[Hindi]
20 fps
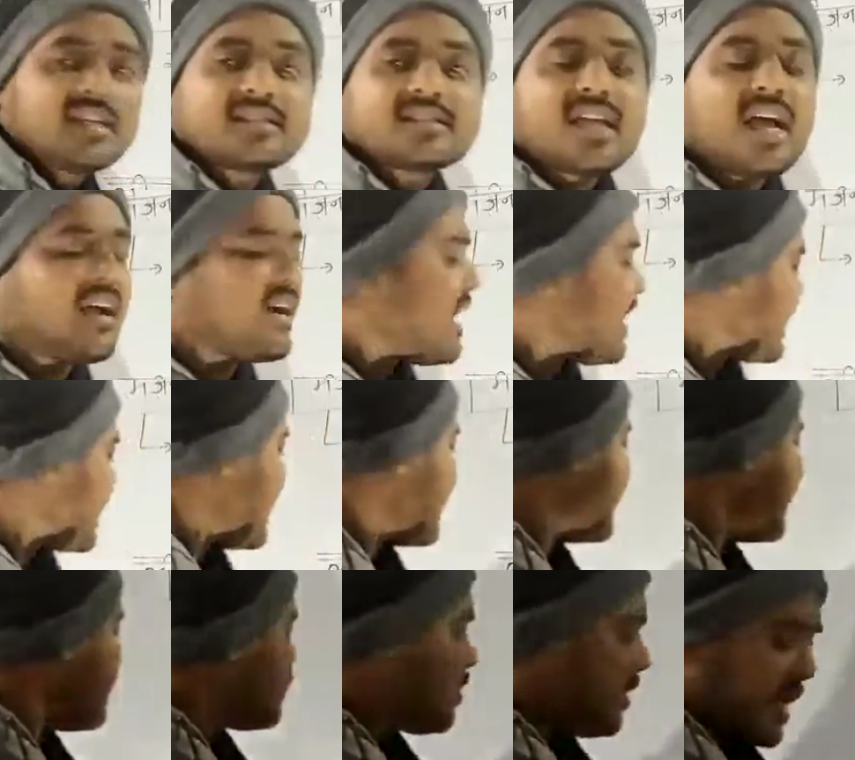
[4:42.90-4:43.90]
संस्था का क्या
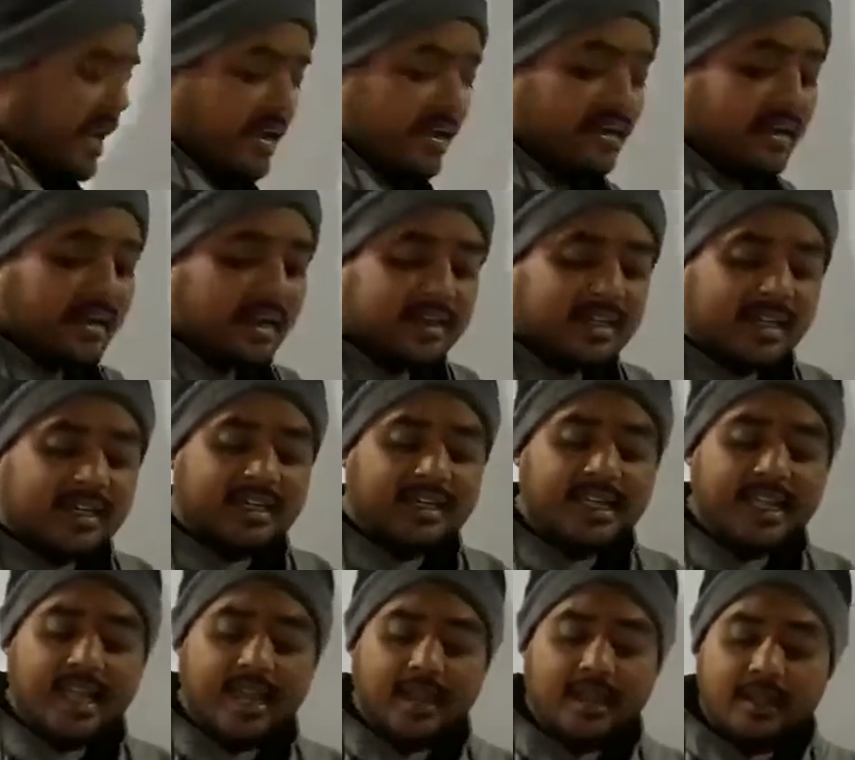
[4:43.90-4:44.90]
किया उन्होंने गठन
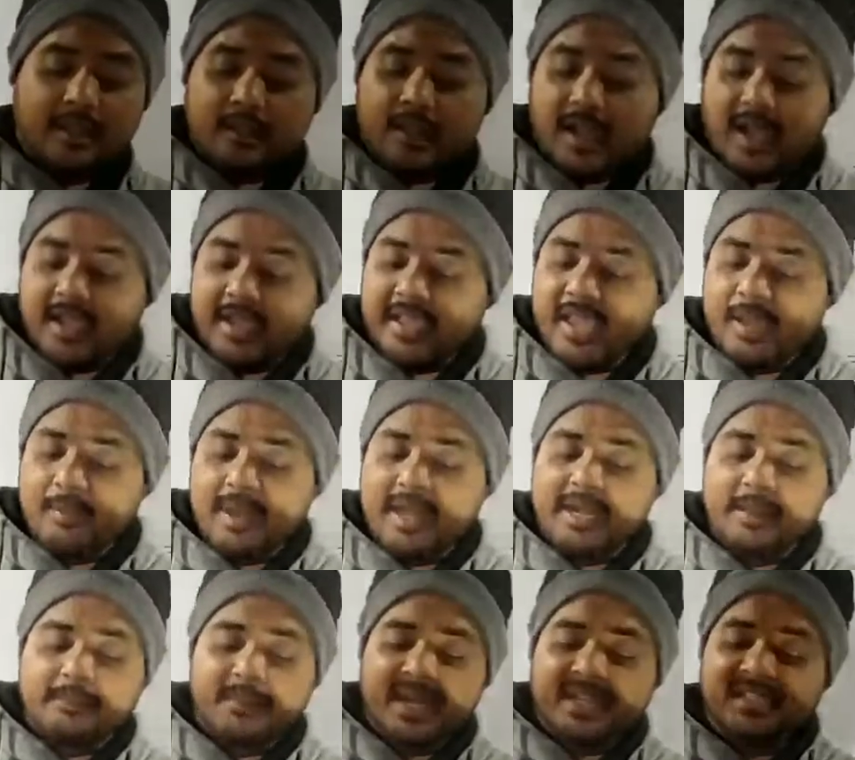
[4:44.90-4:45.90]
किया आगे
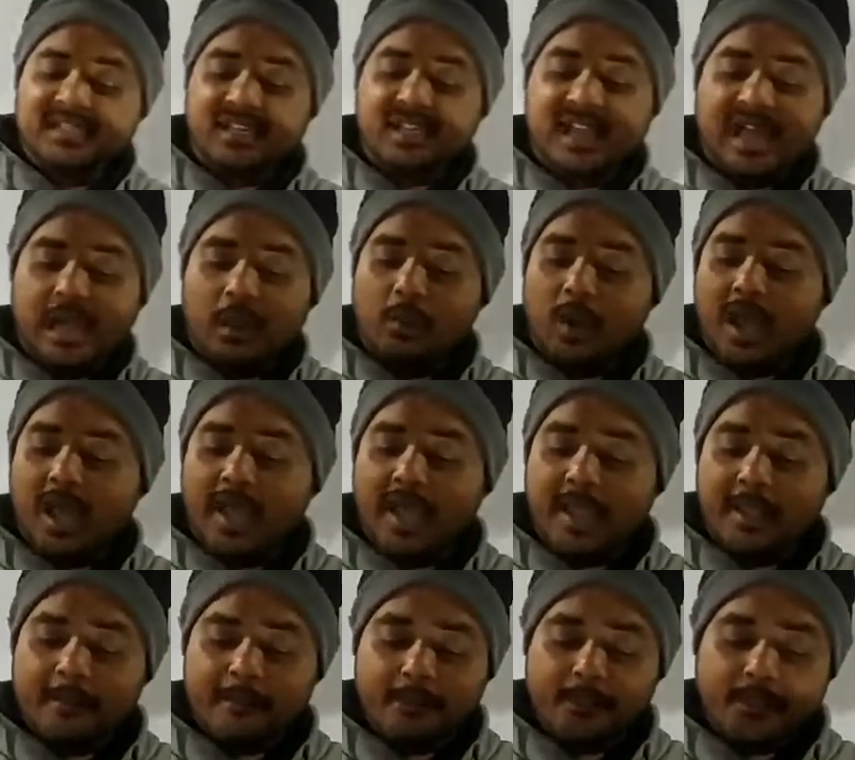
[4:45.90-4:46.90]
हमारे पास लिखा हुआ
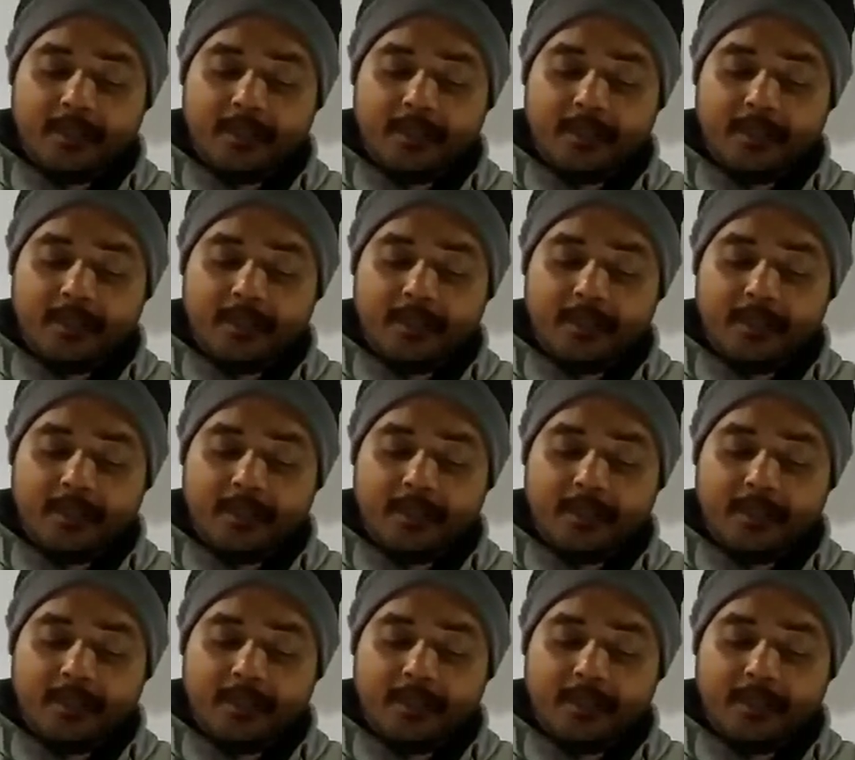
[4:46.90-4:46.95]
है